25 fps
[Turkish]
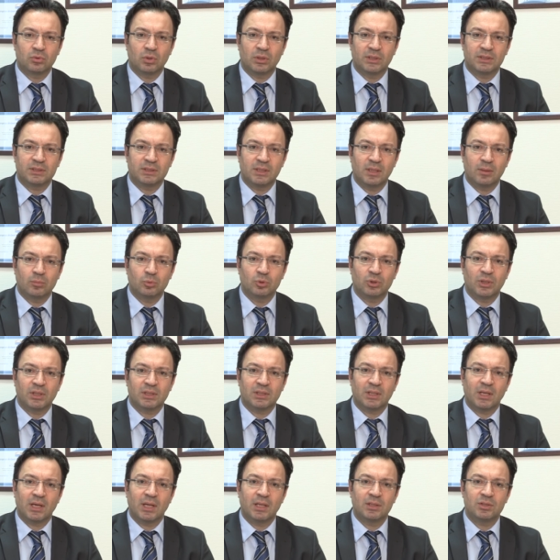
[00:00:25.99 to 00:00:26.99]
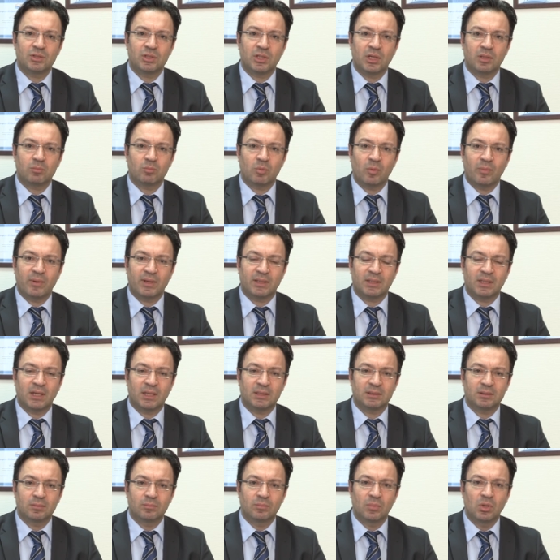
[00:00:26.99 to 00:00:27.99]
Dolayısıyla bunlardan endişe etmemek
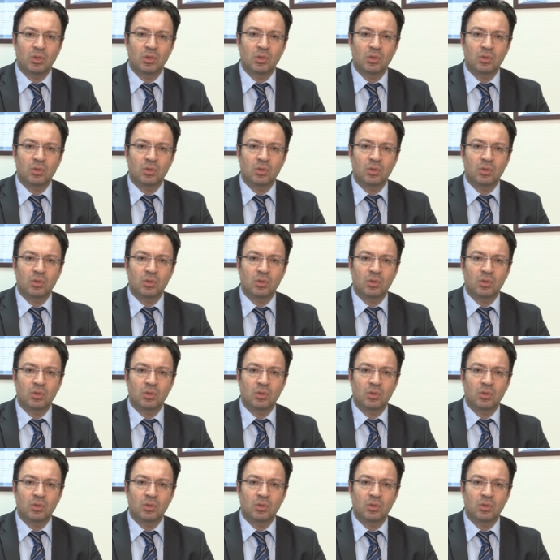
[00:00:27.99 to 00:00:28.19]
lazım.